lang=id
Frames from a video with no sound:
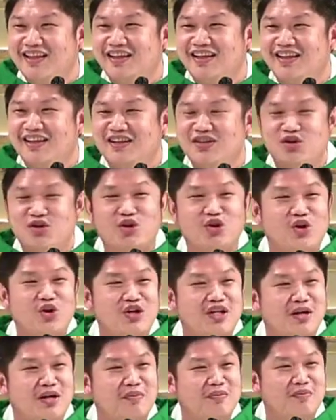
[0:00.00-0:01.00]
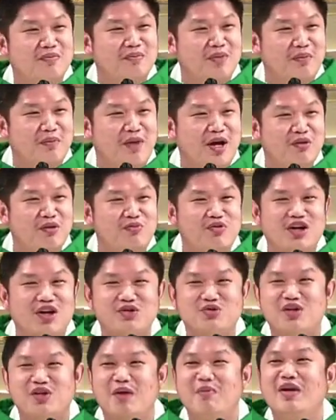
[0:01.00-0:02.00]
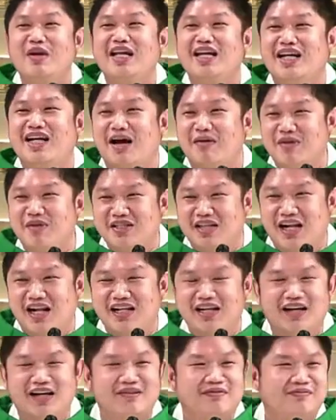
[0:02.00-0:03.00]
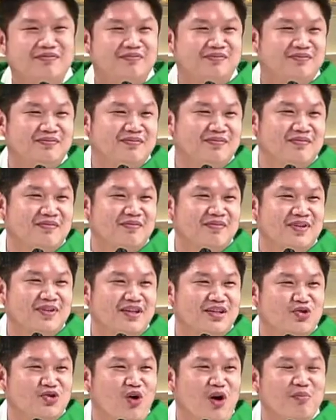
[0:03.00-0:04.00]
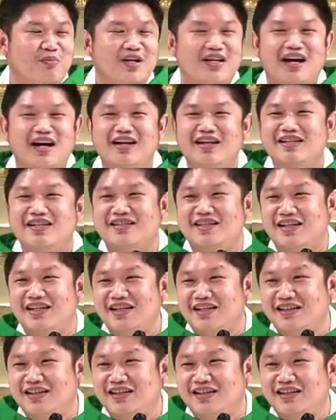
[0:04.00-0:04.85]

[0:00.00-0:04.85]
Contohnya Bapak Ibu yang sudah menikah misalnya, suami dan istri.